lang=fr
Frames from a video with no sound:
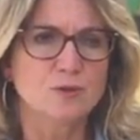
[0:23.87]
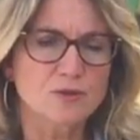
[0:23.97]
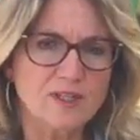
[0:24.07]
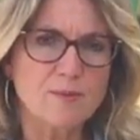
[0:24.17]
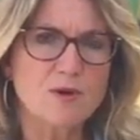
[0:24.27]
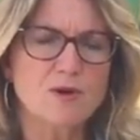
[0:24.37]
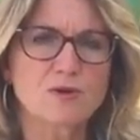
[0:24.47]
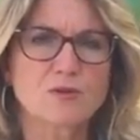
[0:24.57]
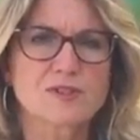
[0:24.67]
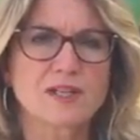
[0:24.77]

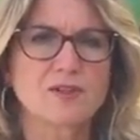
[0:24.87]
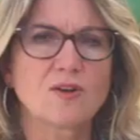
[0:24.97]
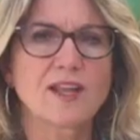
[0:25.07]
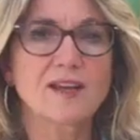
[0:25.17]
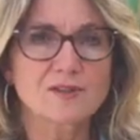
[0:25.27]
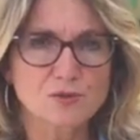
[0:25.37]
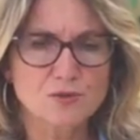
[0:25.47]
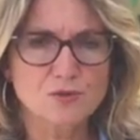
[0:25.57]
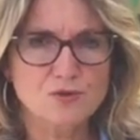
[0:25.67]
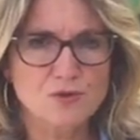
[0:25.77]
notamment concernant les réseaux
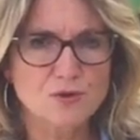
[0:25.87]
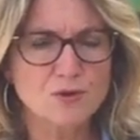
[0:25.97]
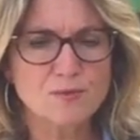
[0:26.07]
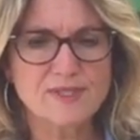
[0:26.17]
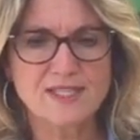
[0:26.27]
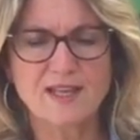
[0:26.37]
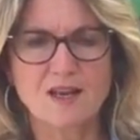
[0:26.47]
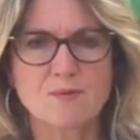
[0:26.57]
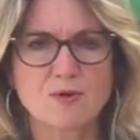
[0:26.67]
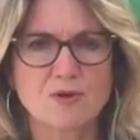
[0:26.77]
sociaux, mais
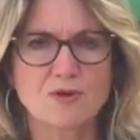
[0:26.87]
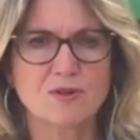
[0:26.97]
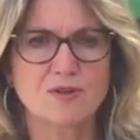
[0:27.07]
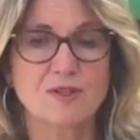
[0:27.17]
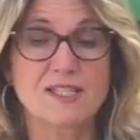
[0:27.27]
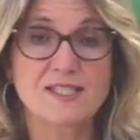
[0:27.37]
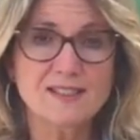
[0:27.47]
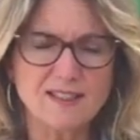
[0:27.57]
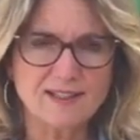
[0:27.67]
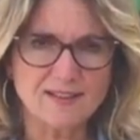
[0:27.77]
également les
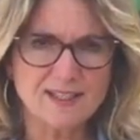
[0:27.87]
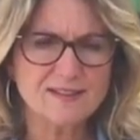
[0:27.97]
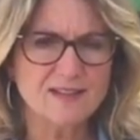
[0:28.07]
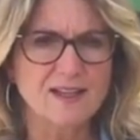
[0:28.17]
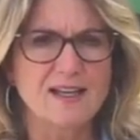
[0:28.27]
sites internet